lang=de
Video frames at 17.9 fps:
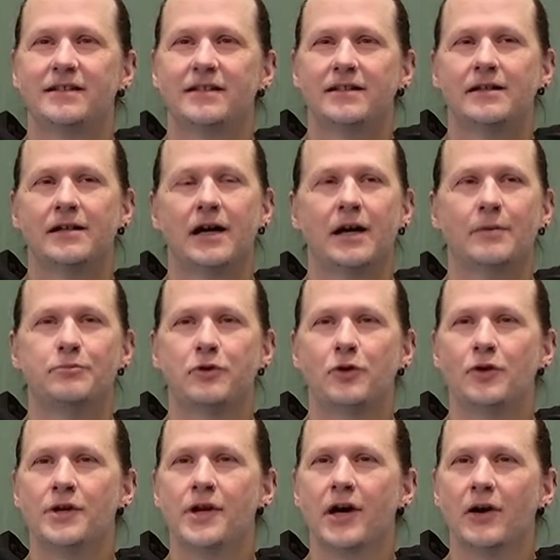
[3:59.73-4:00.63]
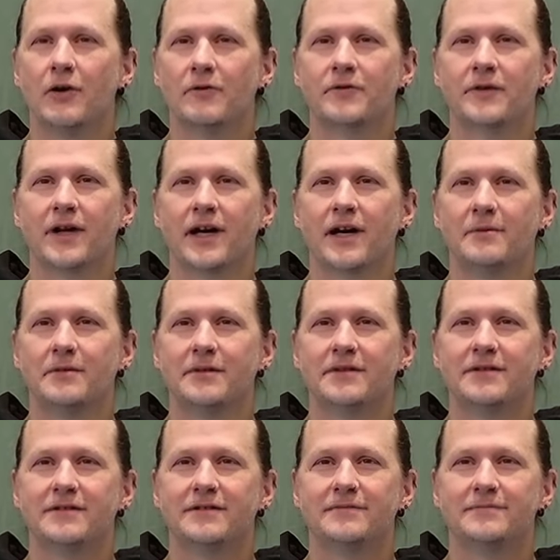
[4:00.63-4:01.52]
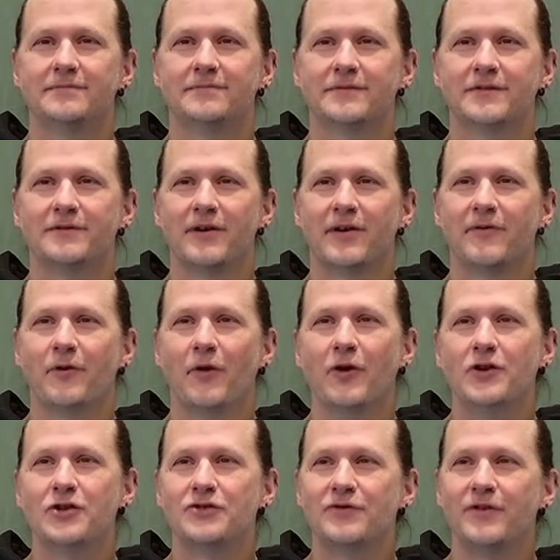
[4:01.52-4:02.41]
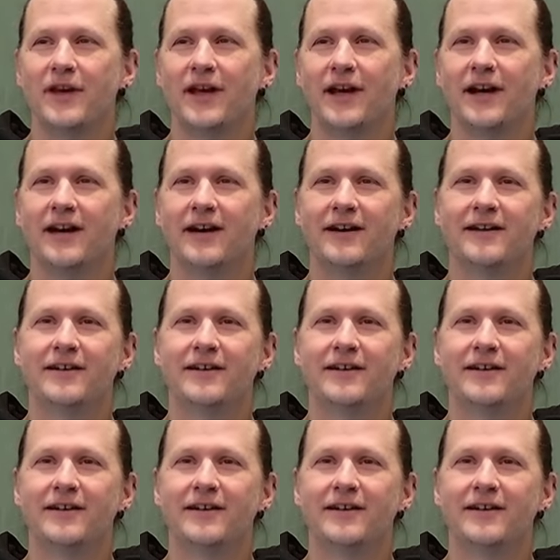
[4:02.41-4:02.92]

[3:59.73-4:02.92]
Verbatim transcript: Ah, blöde Aufgabe. Die war voll schwer.